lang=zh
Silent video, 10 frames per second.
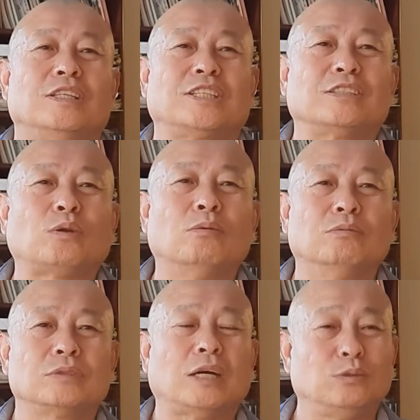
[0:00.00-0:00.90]
这个
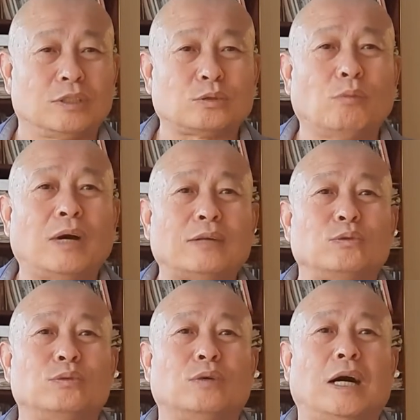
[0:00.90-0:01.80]
洞，它有个洞啊
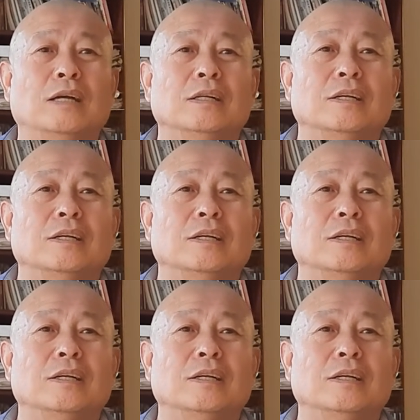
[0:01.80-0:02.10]
居住，啊，